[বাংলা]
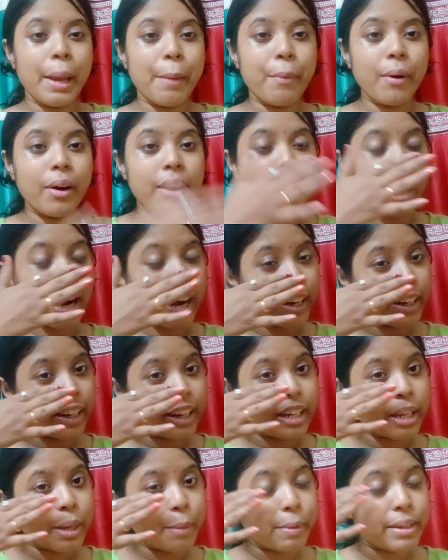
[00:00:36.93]
এবং
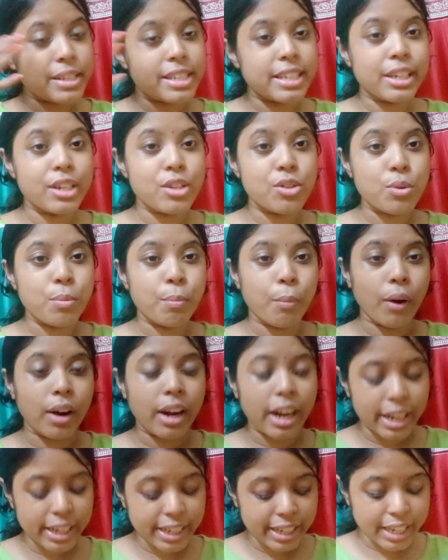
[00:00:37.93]
গানটা নিয়ে বেশি কিছু
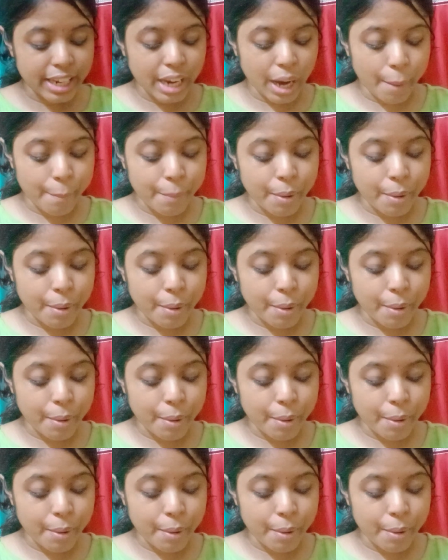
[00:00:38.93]
বলারই নেই